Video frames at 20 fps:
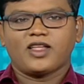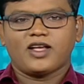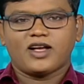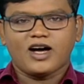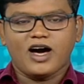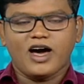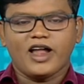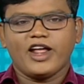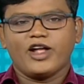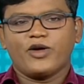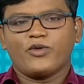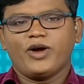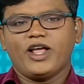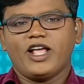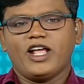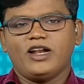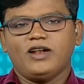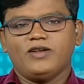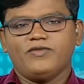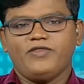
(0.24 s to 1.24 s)

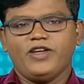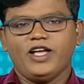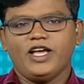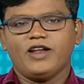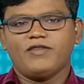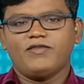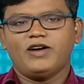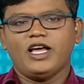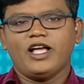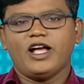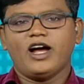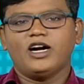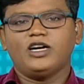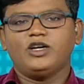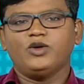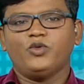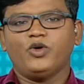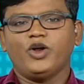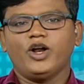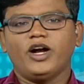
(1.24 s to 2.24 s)
காரைக்குடியில் வீர
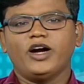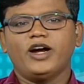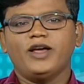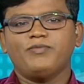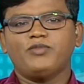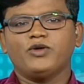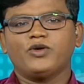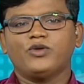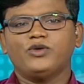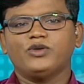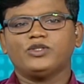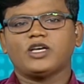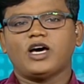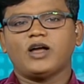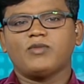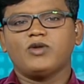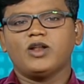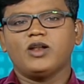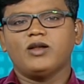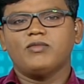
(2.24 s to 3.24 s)
விளையாட்டு ஒருங்கிணைப்பு குழு
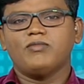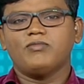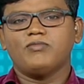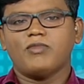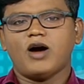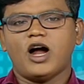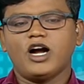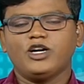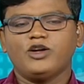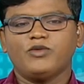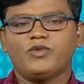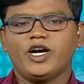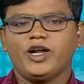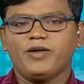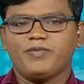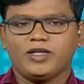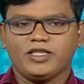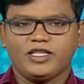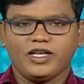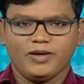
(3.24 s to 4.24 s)
சார்பில் மாட்டு
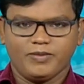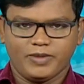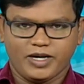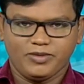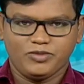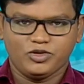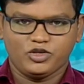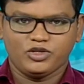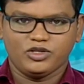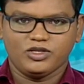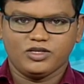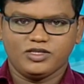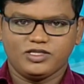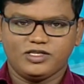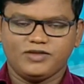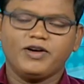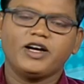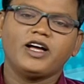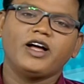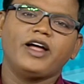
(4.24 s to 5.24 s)
வண்டி பந்தயம் நடைபெற்றது
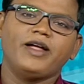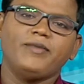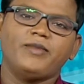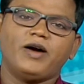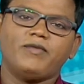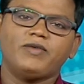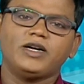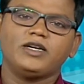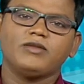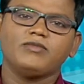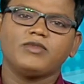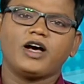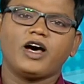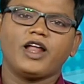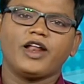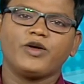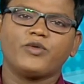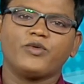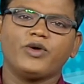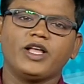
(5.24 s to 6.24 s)
சிவகங்கை மாவட்டம்
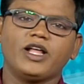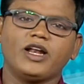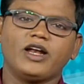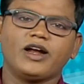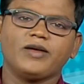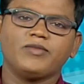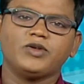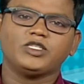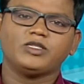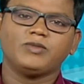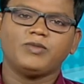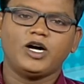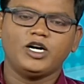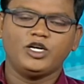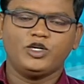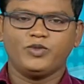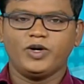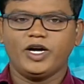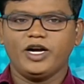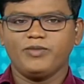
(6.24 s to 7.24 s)
காரைக்குடியில் நடைபெற்ற
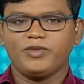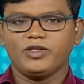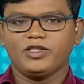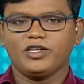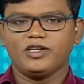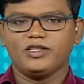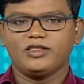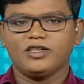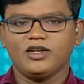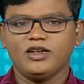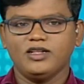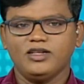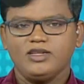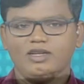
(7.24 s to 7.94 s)
மாட்டு வண்டி பந்தயத்தில்